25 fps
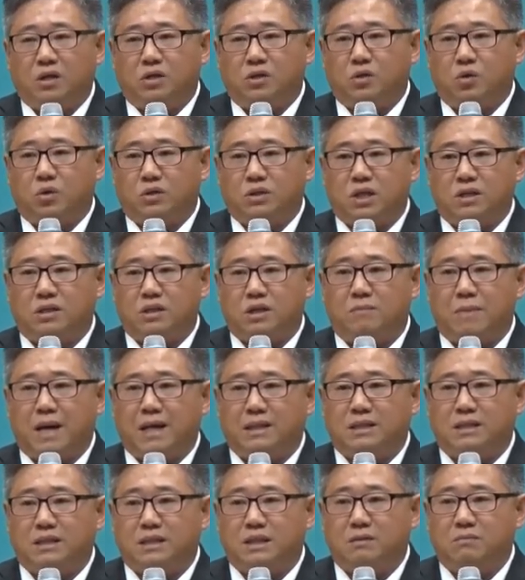그곳에서
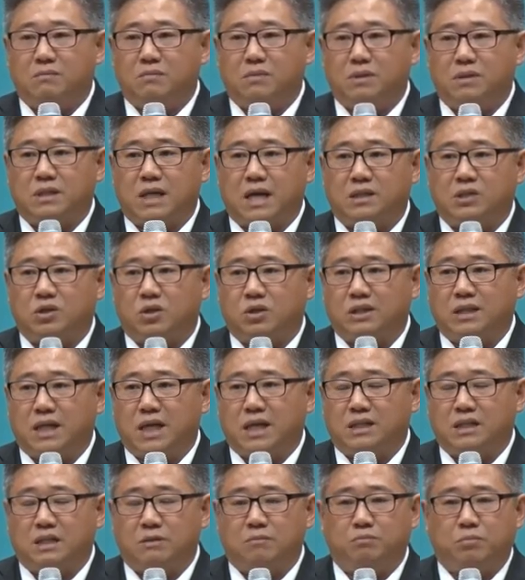마침
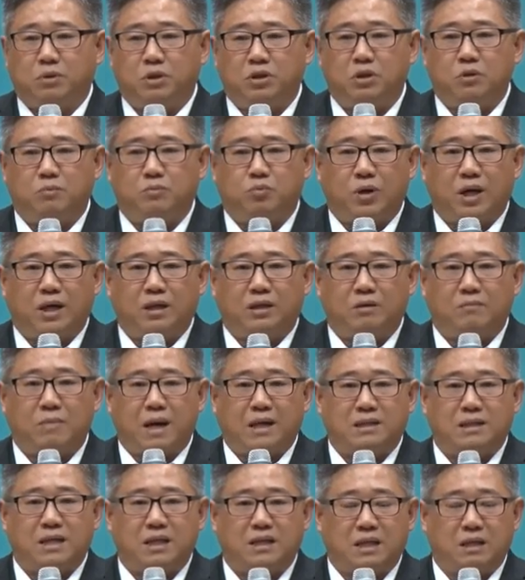창설자이신 비율 브라이트
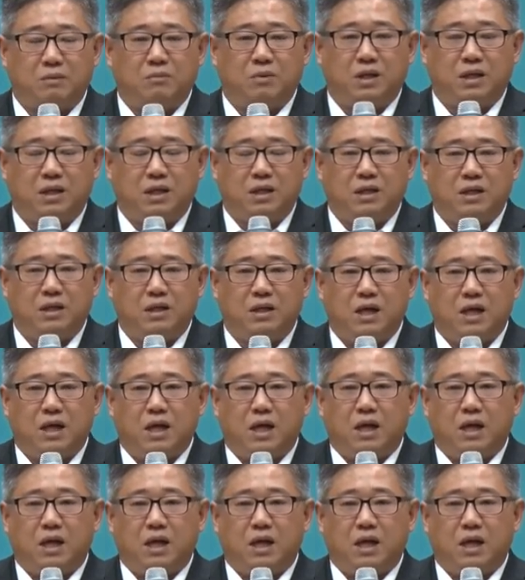박사님이